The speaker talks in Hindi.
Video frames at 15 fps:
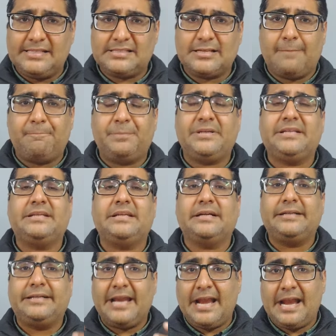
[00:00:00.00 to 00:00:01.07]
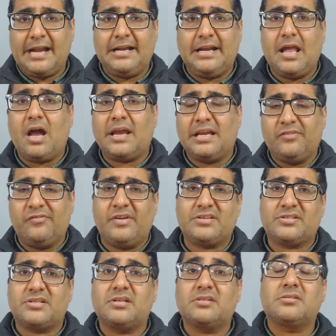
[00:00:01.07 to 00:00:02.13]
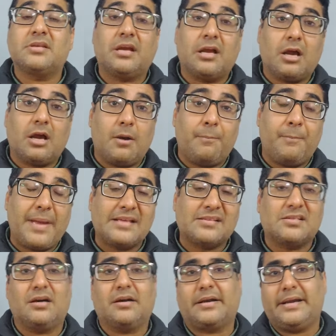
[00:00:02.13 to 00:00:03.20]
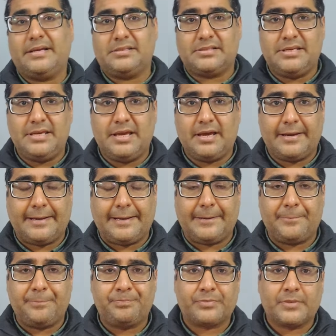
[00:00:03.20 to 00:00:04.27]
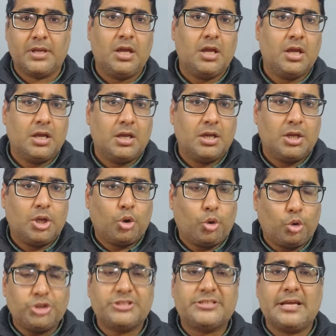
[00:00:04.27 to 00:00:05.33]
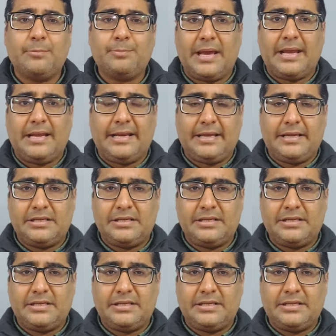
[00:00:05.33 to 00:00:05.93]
इस कंपनी ने डेढ़ लाख इन्वेस्टर्स से पैसा रेज किया है कुछ टाइम पहले